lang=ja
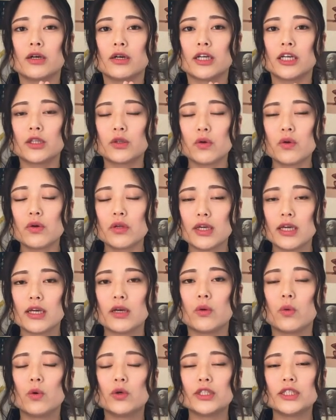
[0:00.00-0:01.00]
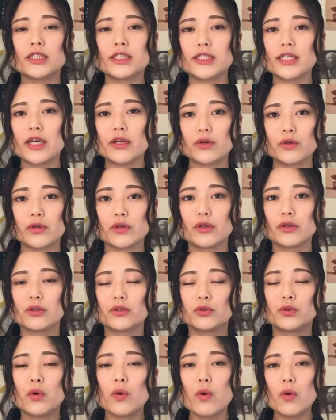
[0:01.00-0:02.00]
人に教える
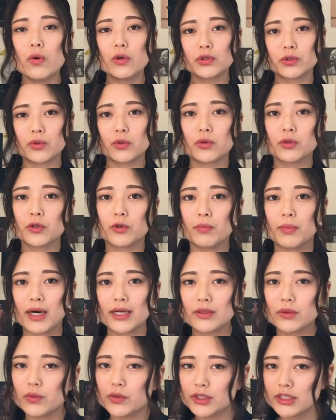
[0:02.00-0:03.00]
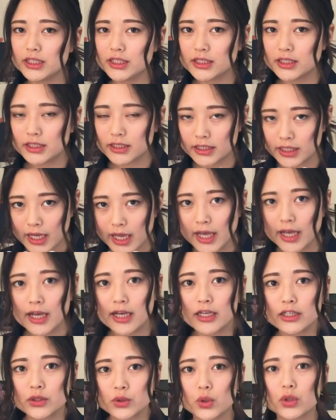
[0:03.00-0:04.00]
道場の場として
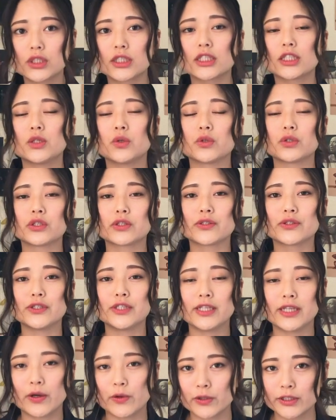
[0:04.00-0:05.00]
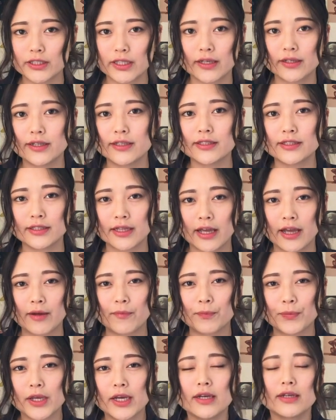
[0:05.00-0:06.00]
組織を作り直したんですね
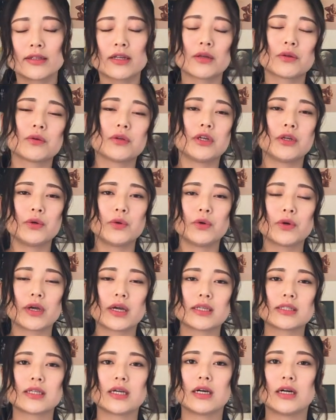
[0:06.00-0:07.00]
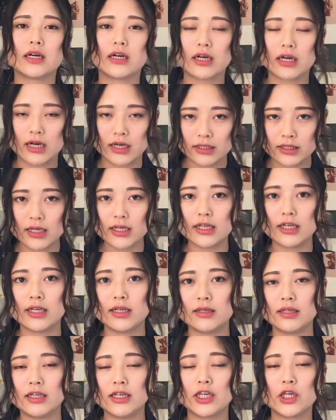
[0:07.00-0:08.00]
なので良源さんかなり
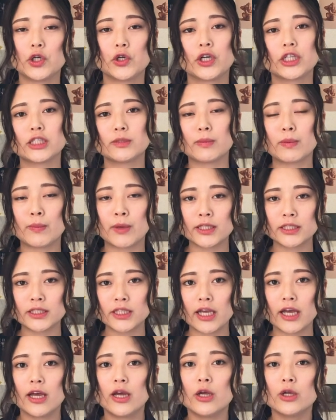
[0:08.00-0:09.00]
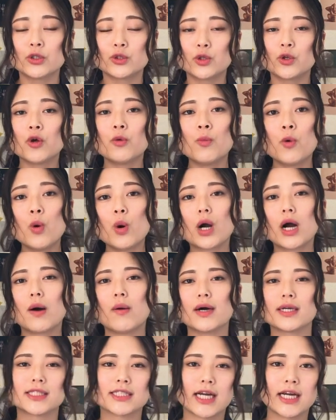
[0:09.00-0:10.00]
人気を集めましてその門下
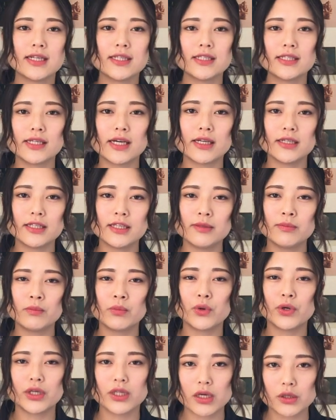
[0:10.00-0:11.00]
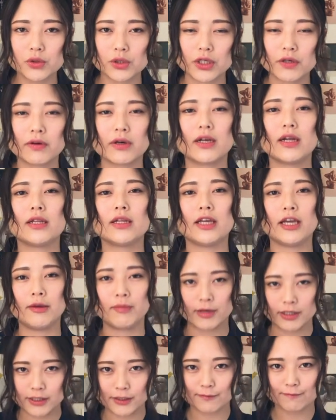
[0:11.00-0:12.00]
は3000人もいたと言われてい
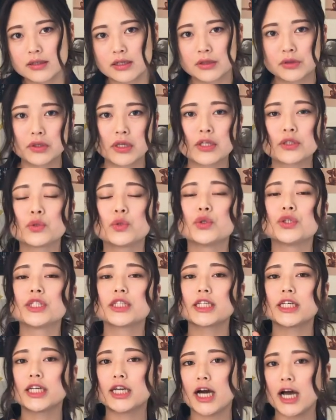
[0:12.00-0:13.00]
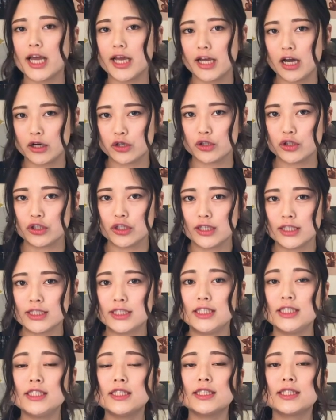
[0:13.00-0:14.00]
ますなので組織改革
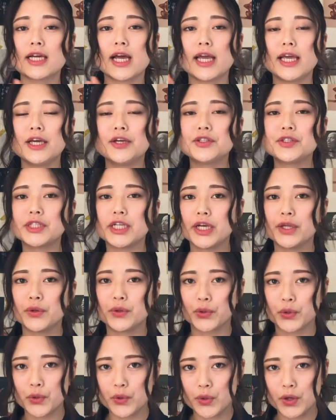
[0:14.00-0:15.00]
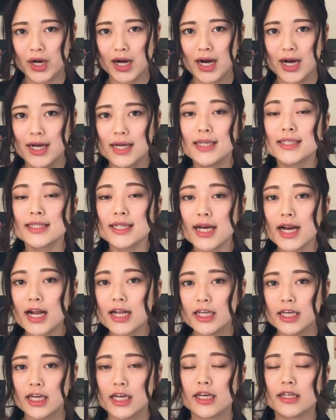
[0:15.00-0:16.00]
人材育成の強化さら
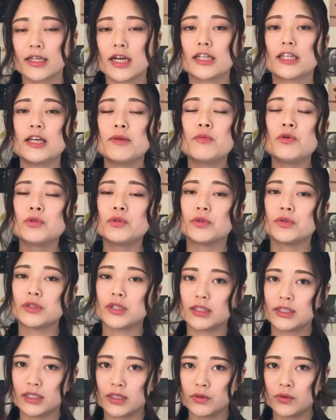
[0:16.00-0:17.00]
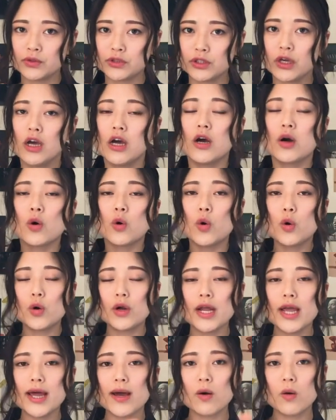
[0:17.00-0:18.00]
に建物を建て直すこ
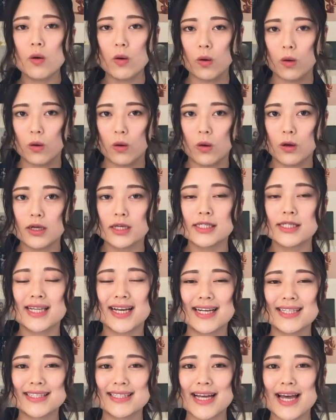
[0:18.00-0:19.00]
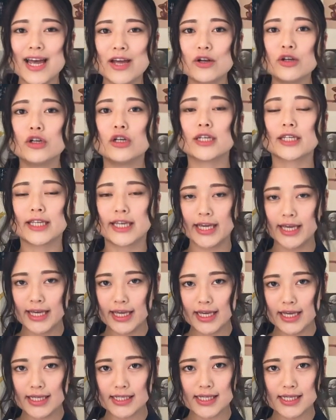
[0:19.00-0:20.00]
れを支える
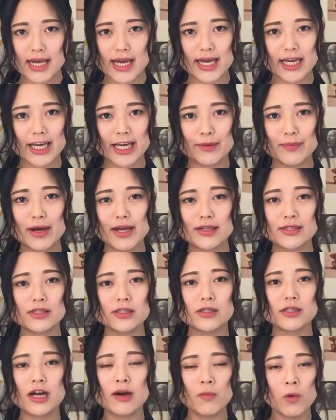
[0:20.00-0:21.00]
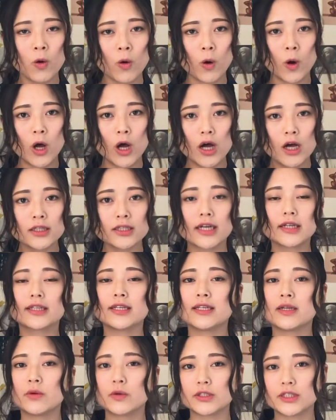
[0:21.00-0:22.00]
経済基盤すらも建て
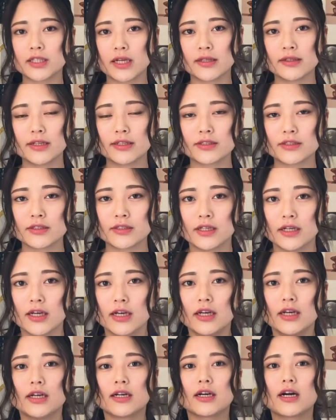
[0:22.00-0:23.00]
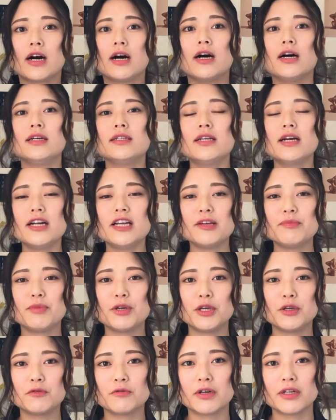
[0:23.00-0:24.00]
直したんですかなり
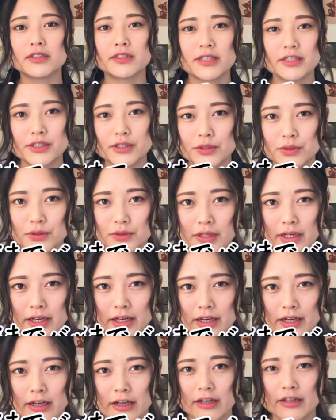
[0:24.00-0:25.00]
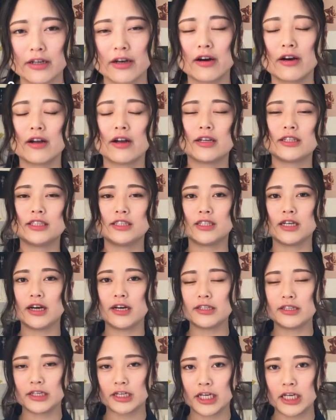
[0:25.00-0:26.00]
敏腕ですよねだから時
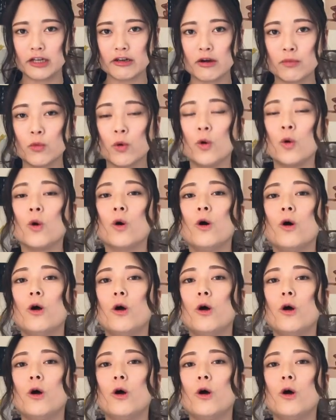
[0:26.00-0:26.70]
代的にはもう